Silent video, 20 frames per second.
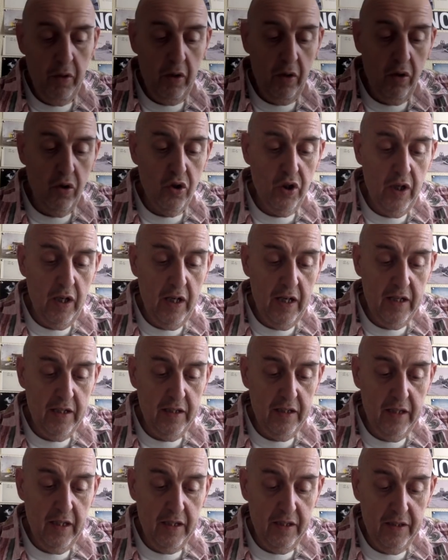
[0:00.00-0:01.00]
de
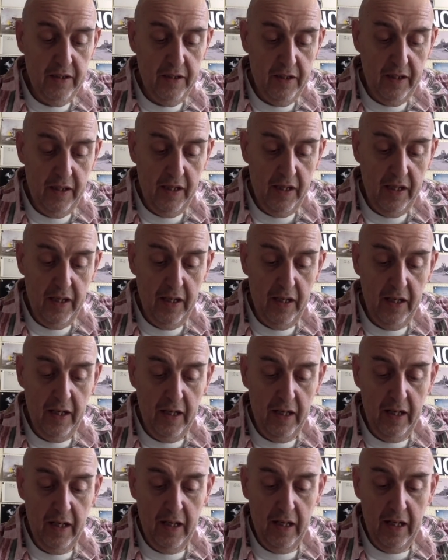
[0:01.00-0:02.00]
cosas, desde
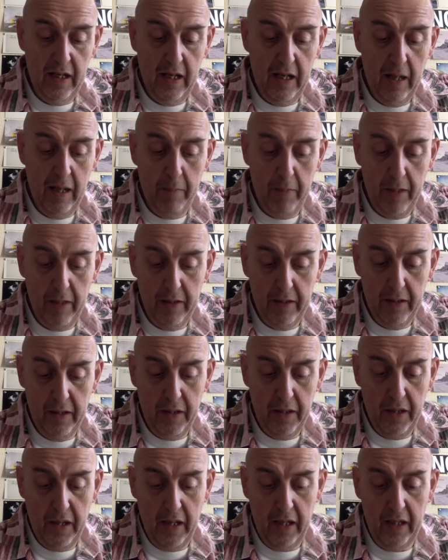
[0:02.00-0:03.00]
eh, el
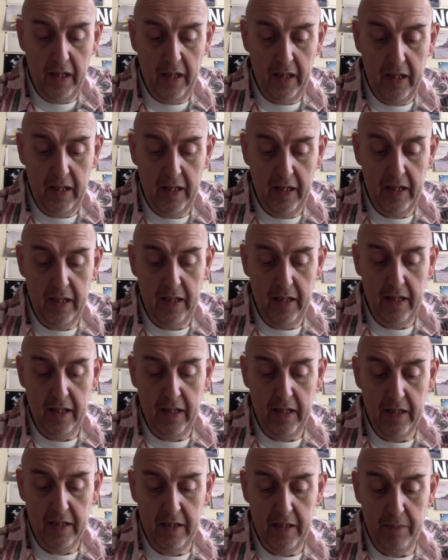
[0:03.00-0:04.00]
aprendizaje en
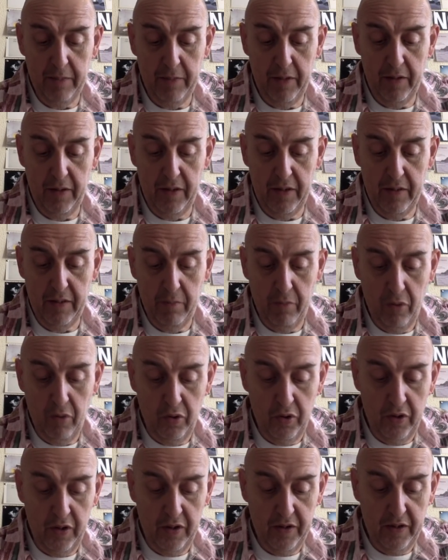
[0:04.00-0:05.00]
el escepticismo,
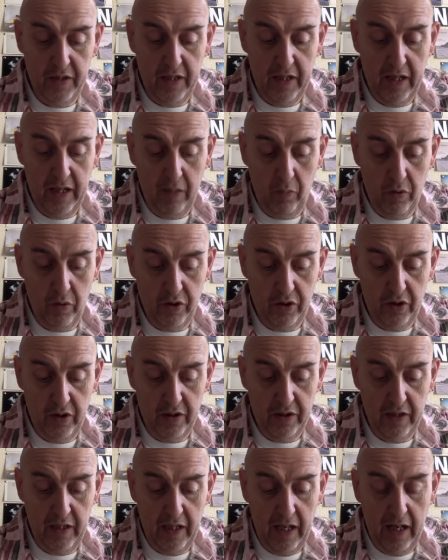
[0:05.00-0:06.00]
desde las
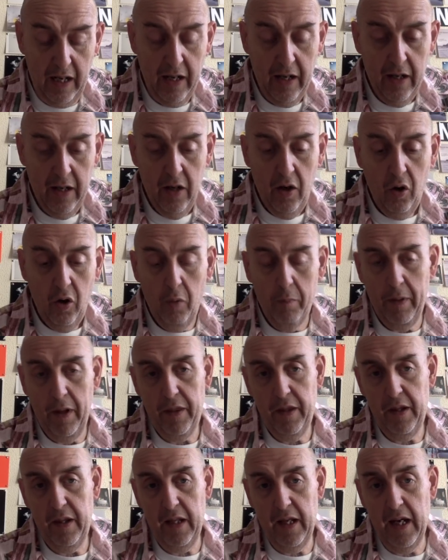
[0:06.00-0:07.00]
cuestiones de la
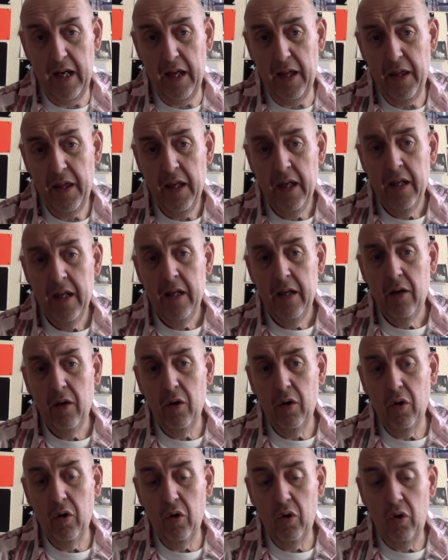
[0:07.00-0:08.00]
opacidad
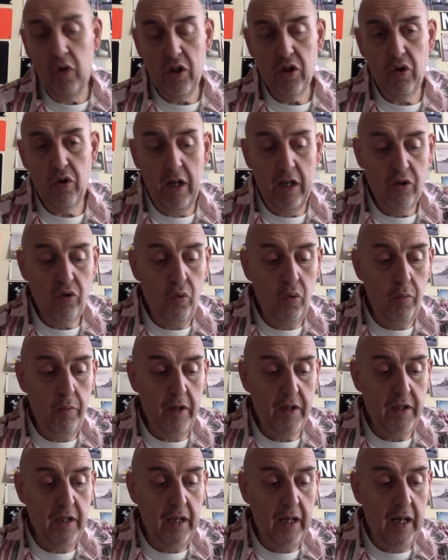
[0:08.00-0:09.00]
o lo que son las
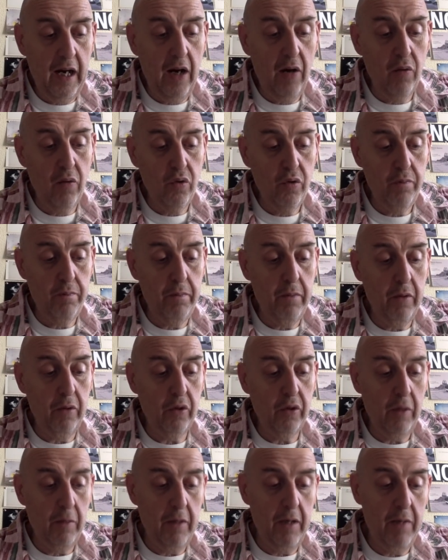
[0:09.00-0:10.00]
curvas de Gauss, o
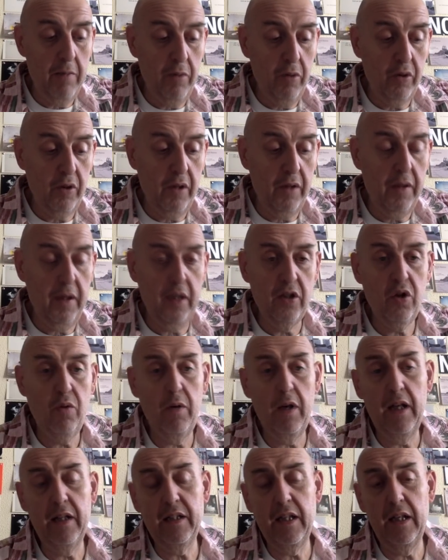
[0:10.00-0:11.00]
también la importancia que
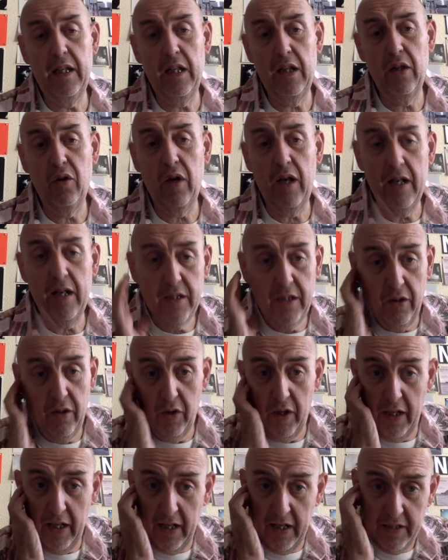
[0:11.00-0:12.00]
sobre ha tenido las
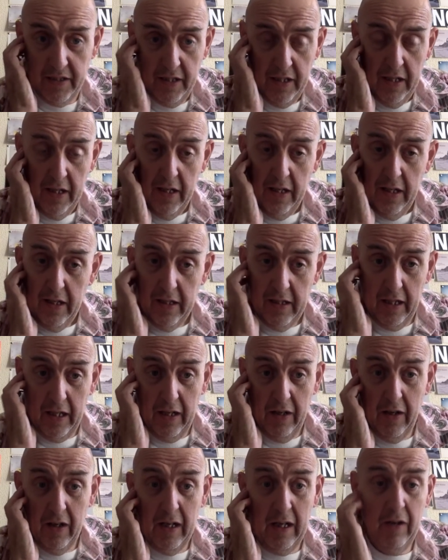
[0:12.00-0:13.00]
teorías
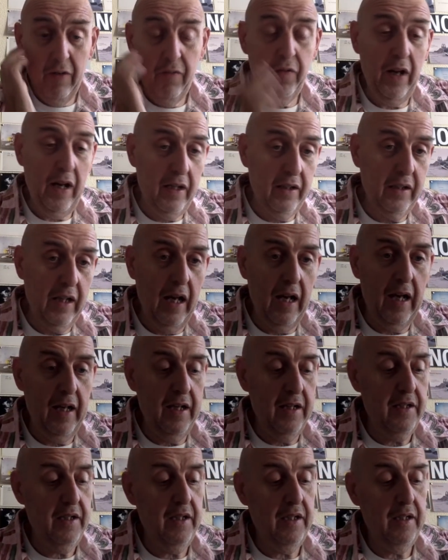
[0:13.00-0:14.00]
de
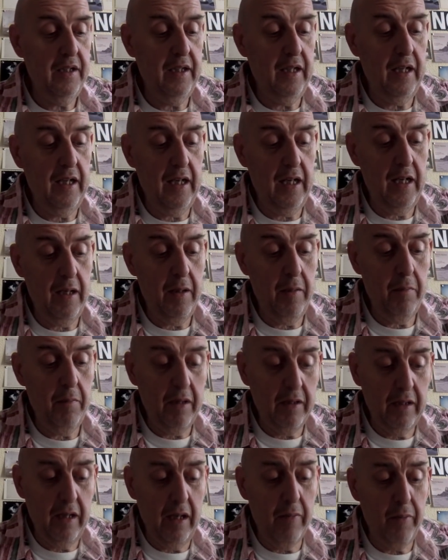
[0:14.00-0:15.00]
fractales de
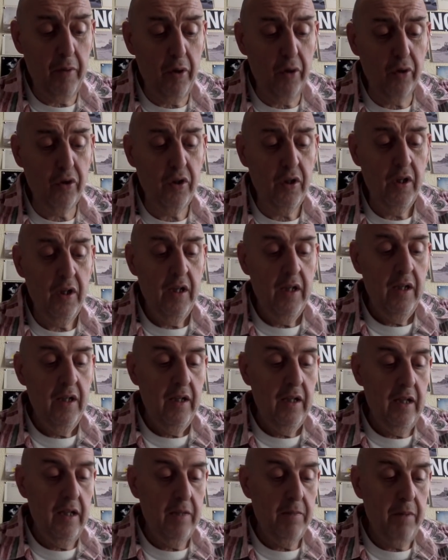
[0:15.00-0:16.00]
Mandelbrot,
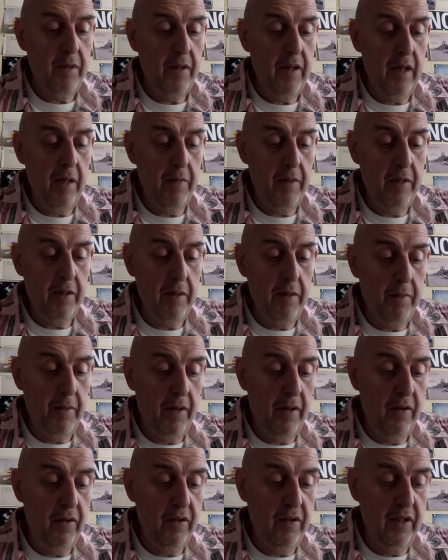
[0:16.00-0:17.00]
y especialmente me ha
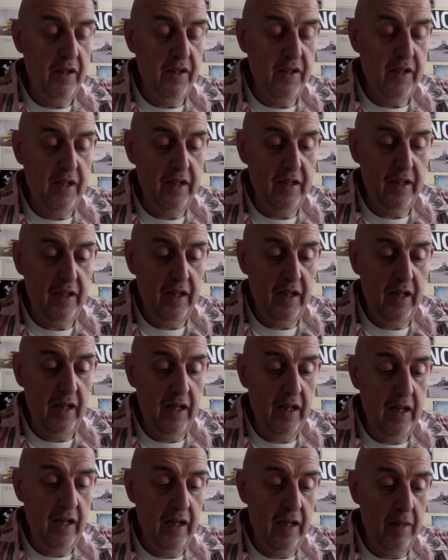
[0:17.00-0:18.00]
parecido
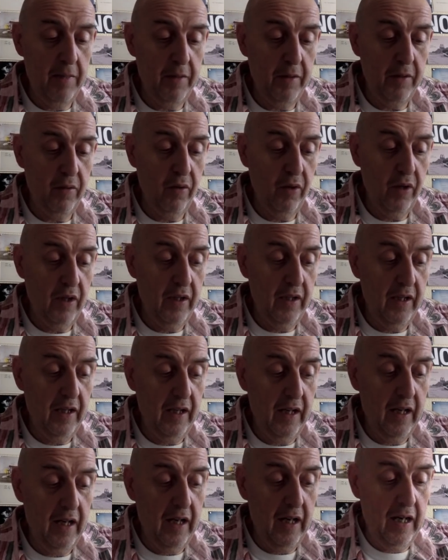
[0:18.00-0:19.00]
interesante el capítulo que
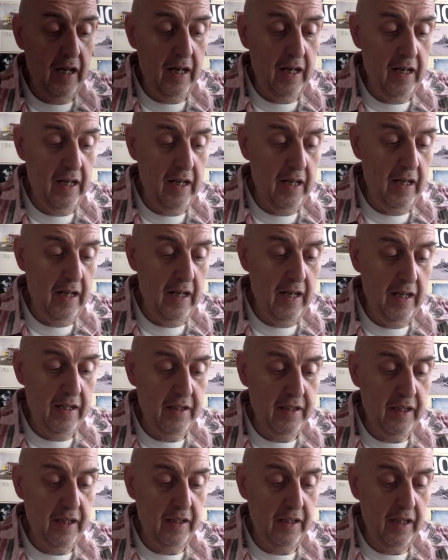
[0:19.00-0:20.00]
dedica a la
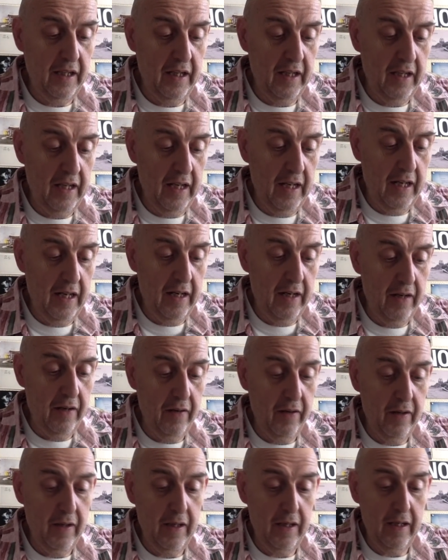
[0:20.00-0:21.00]
estética de
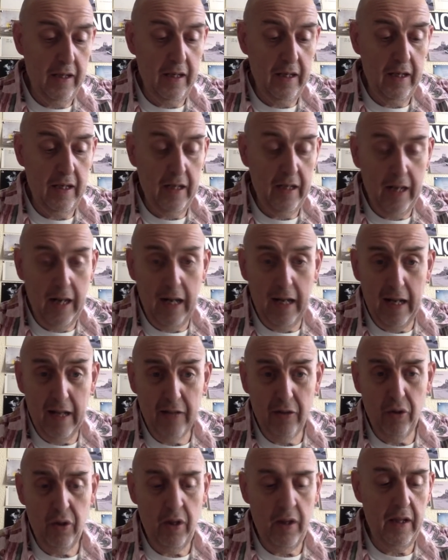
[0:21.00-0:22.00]
la eh,
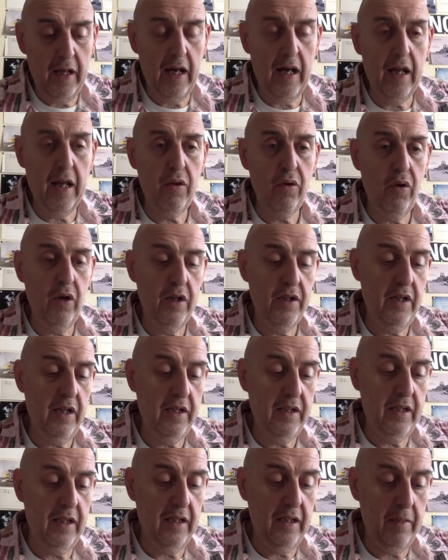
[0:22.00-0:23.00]
aleatoriedad o a esa
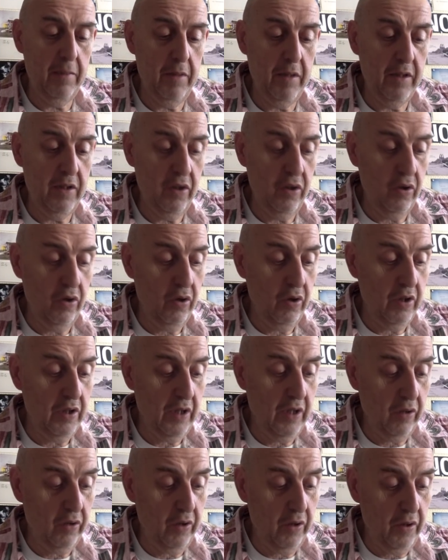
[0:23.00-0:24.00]
dimensión,
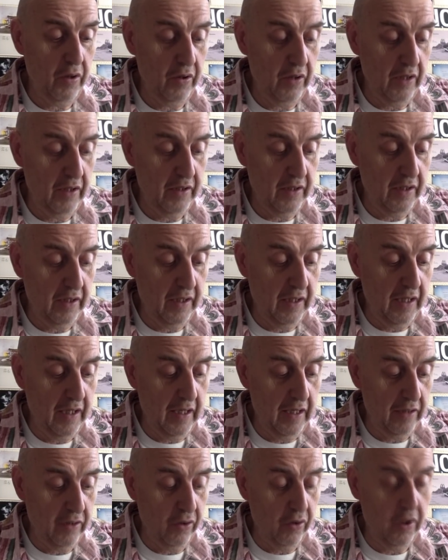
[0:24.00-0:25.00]
esa condición de la estética
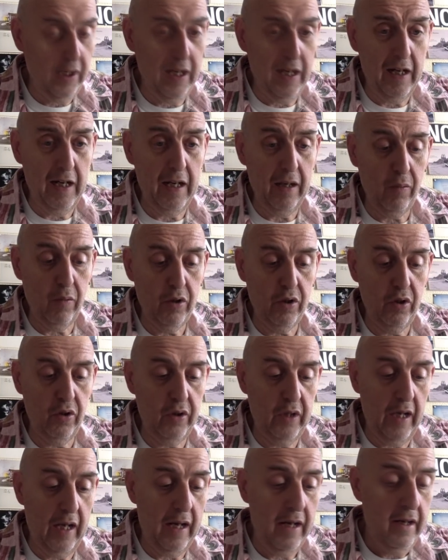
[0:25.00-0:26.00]
aleatoria y la cuestión
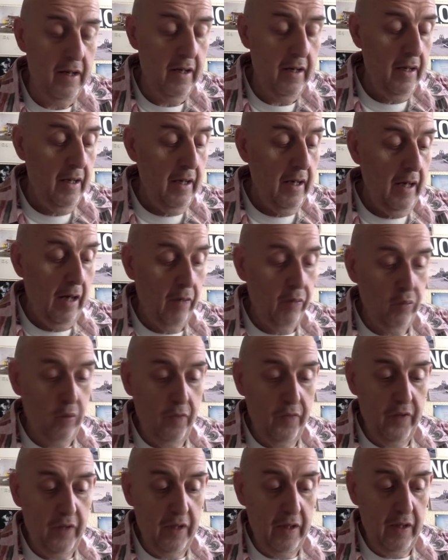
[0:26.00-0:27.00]
de la
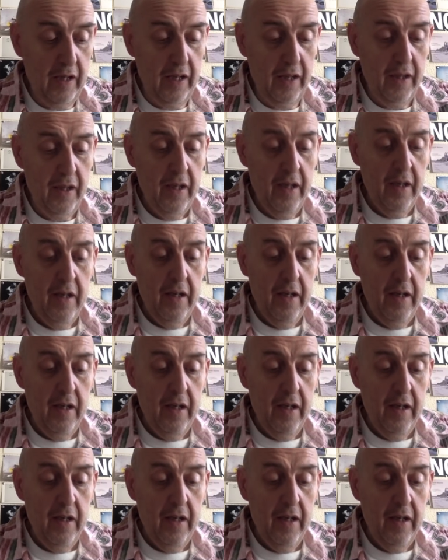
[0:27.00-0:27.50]
autoafinidad.